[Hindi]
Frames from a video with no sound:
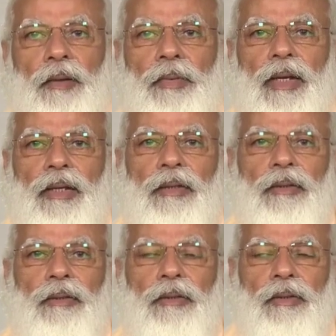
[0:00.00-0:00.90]

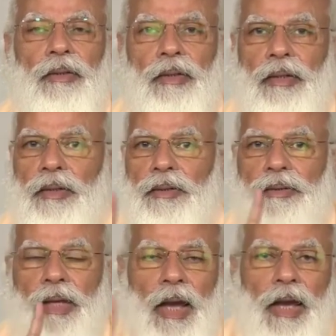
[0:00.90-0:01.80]
हमें
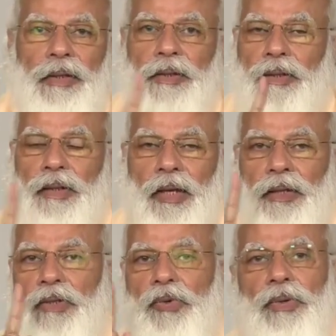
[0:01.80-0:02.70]
धैर्य
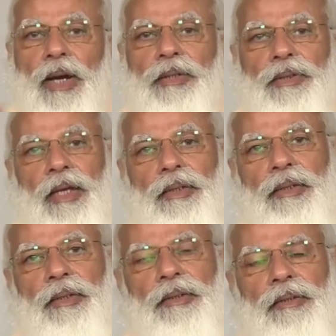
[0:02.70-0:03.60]
नहीं खोना
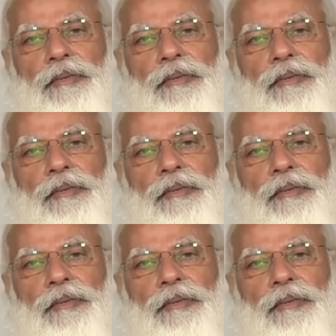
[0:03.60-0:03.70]
चाहिए